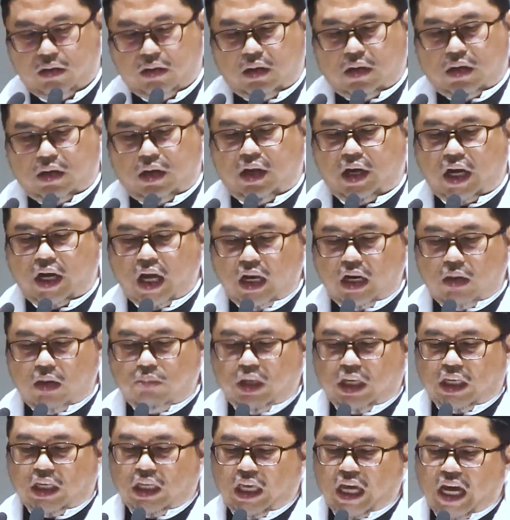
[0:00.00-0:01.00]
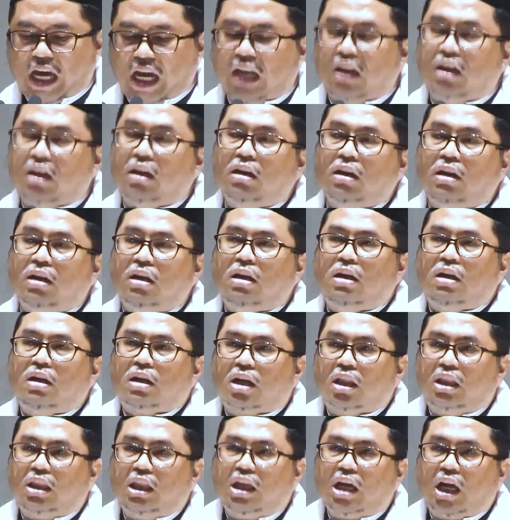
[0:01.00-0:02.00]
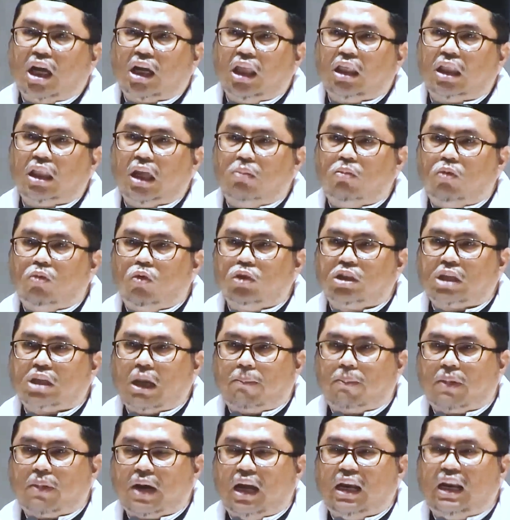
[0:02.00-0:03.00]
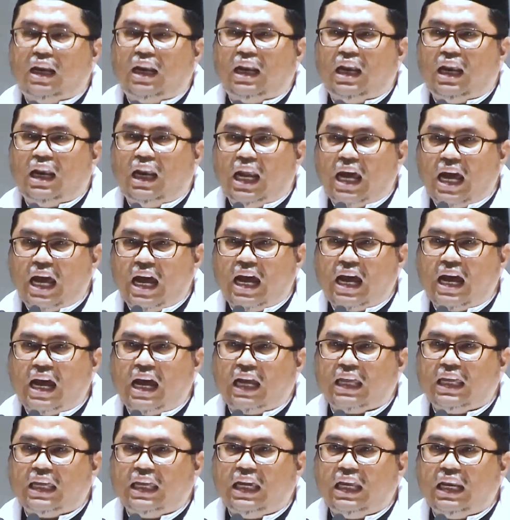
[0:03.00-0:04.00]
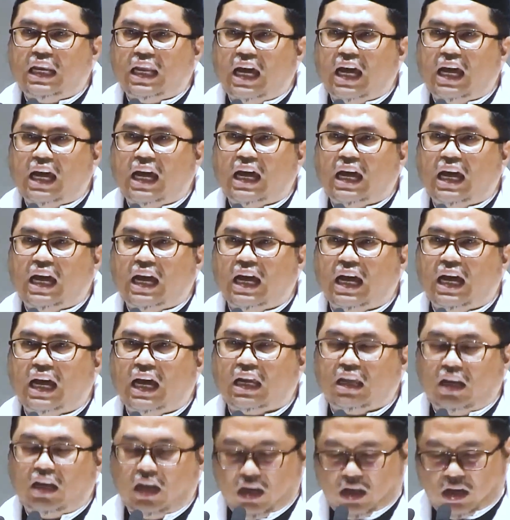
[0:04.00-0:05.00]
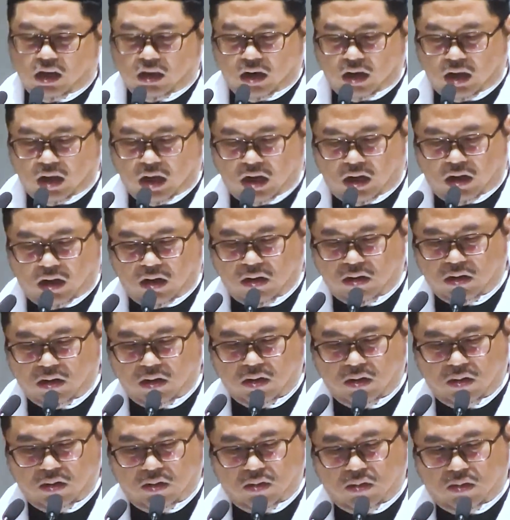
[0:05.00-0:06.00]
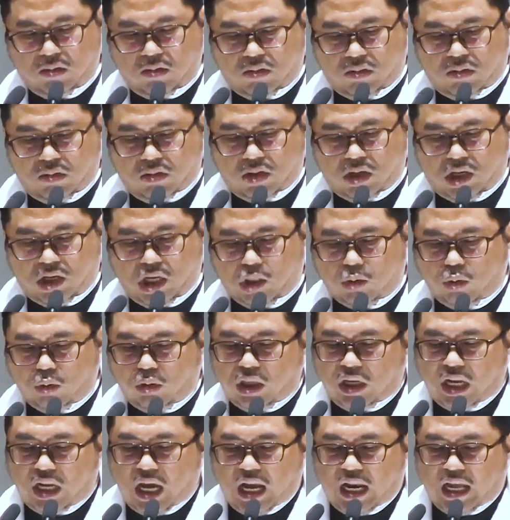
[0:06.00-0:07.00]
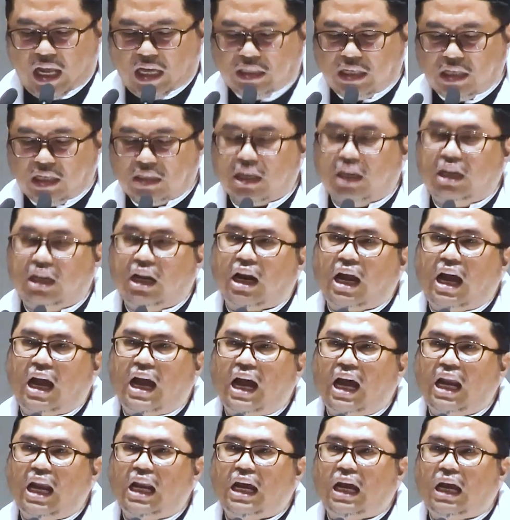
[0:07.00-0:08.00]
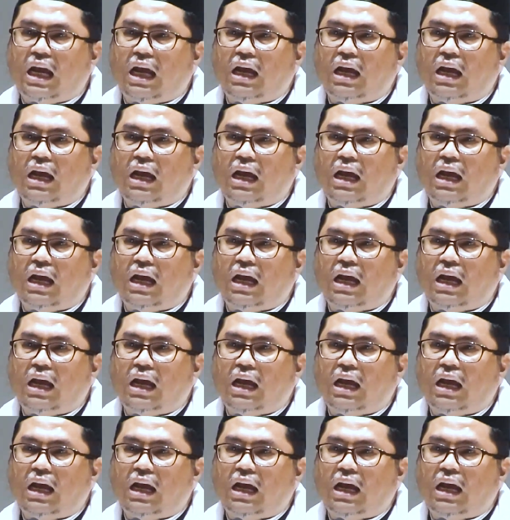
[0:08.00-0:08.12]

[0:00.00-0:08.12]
Dengan demikian, ketika kita mengucapkan la ilaha illallah, itu tidaklah sesederhana